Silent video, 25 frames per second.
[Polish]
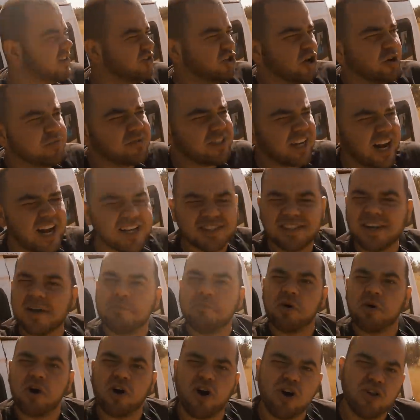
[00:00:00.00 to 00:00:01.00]
tą trasę
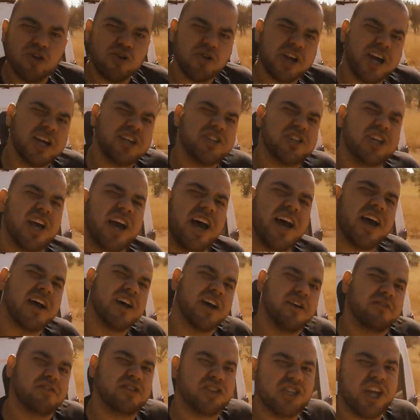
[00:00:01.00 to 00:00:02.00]
pokonuje się
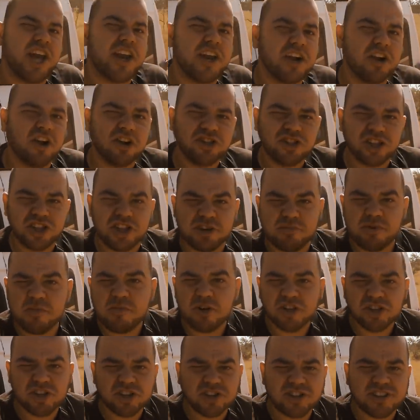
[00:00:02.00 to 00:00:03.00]
w 4 godziny,
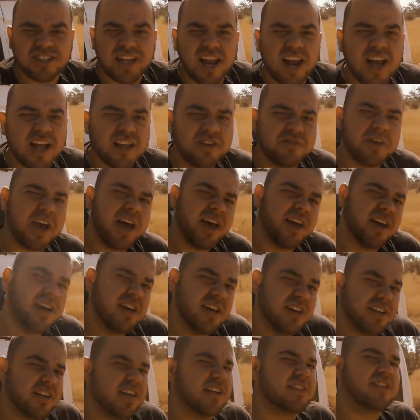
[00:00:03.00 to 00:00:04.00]
mimo że to zaledwie
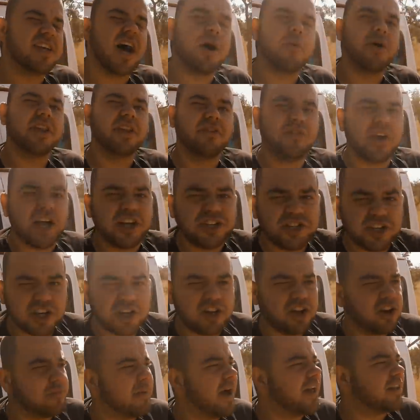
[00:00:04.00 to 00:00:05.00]
niecałe 200
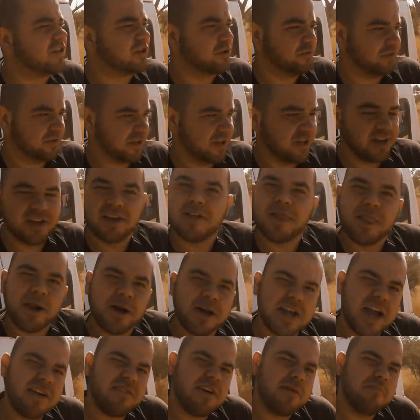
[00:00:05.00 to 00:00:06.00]
km.
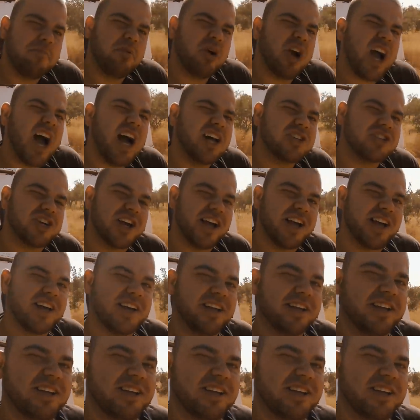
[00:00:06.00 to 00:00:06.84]
Ja Wam pokażę.